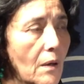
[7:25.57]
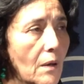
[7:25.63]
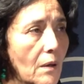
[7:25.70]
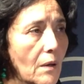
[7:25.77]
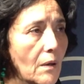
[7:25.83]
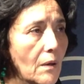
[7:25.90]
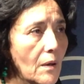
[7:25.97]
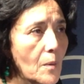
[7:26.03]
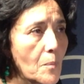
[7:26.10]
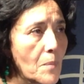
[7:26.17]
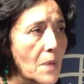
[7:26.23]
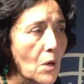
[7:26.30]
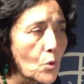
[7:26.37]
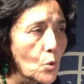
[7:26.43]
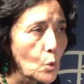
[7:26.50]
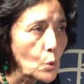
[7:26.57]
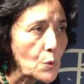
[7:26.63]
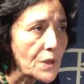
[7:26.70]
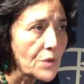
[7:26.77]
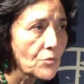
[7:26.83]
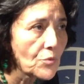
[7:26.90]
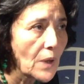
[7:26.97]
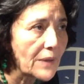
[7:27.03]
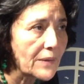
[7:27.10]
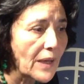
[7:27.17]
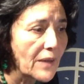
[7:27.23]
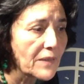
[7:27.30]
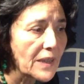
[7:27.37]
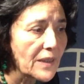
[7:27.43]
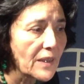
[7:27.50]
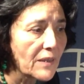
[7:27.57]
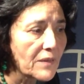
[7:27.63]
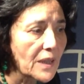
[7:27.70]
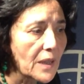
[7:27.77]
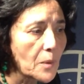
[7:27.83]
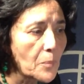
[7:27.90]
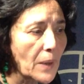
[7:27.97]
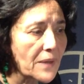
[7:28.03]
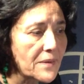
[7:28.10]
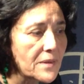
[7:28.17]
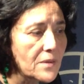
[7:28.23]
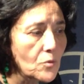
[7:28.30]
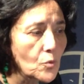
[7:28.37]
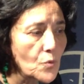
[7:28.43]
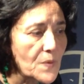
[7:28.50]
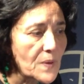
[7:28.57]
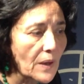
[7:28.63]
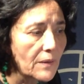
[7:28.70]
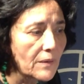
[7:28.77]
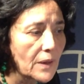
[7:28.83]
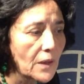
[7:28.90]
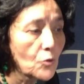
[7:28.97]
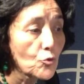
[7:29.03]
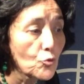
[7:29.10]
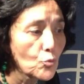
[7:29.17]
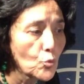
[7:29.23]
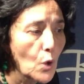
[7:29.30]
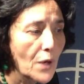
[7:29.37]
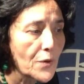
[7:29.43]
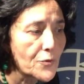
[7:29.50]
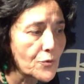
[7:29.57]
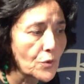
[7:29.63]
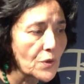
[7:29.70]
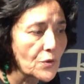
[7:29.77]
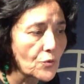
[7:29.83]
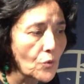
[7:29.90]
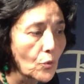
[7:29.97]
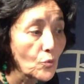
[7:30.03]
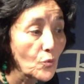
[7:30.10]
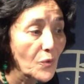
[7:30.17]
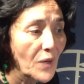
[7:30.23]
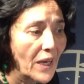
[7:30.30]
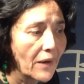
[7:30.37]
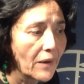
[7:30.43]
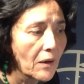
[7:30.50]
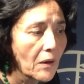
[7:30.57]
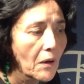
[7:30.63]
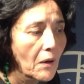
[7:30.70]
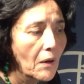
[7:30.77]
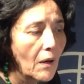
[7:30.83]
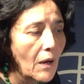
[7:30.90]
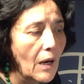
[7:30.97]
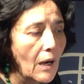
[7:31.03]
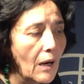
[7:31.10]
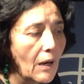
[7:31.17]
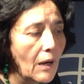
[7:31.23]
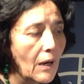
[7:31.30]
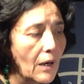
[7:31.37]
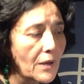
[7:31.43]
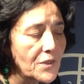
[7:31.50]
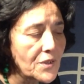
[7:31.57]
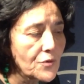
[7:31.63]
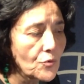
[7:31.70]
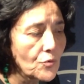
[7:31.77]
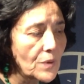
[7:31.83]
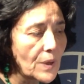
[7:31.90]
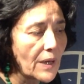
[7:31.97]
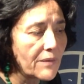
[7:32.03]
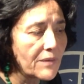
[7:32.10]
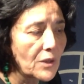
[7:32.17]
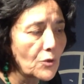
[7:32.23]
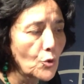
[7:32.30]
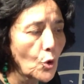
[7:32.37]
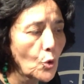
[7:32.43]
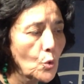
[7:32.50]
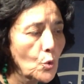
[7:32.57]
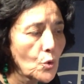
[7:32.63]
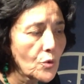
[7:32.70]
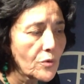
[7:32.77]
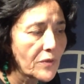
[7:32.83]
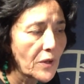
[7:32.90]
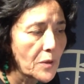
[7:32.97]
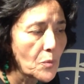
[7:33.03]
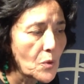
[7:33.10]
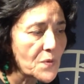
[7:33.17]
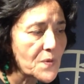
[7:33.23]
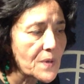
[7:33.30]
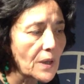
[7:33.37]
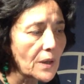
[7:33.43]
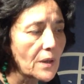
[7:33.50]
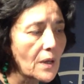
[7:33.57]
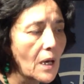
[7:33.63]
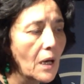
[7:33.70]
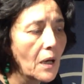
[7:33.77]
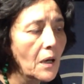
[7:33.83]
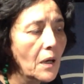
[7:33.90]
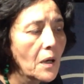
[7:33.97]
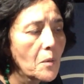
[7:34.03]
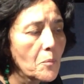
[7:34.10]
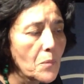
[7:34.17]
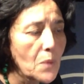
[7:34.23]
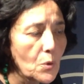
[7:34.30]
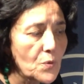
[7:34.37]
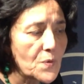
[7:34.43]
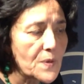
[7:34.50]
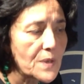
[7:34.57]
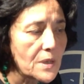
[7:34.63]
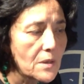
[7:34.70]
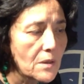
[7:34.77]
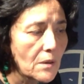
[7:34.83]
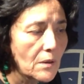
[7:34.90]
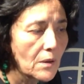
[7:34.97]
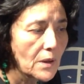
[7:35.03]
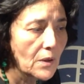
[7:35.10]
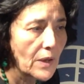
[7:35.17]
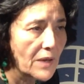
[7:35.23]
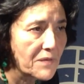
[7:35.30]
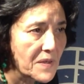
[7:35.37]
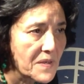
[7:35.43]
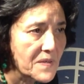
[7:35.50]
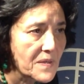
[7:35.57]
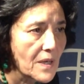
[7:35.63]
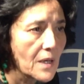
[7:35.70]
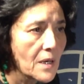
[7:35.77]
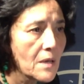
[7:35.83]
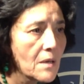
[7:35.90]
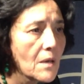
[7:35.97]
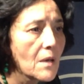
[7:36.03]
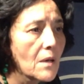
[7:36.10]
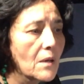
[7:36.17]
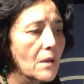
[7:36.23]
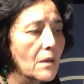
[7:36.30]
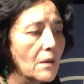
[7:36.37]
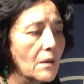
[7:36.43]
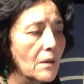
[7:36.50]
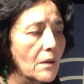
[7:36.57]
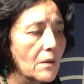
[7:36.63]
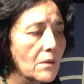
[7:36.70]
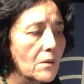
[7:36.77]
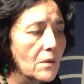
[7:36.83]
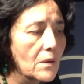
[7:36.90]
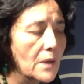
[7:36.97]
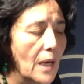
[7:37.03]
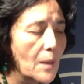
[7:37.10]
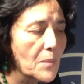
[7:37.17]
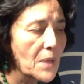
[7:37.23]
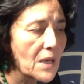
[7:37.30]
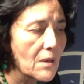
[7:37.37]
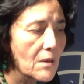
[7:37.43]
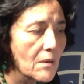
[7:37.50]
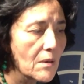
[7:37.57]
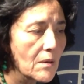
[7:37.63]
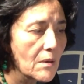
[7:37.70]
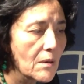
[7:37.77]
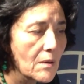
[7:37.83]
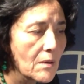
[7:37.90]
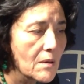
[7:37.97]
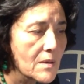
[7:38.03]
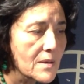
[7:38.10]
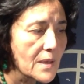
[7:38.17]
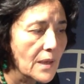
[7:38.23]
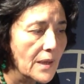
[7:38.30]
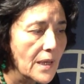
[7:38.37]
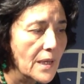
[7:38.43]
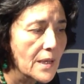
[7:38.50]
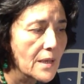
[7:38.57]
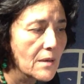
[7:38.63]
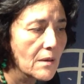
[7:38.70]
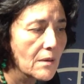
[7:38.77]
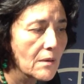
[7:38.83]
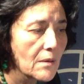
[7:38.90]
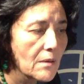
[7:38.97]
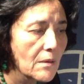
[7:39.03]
Euh, mais on continue à travailler avec les parties concernées, du moins ceux qui sont ouverts à, discuter avec nous, le gouvernement syrien, mais aussi le FSA, l'armée syrienne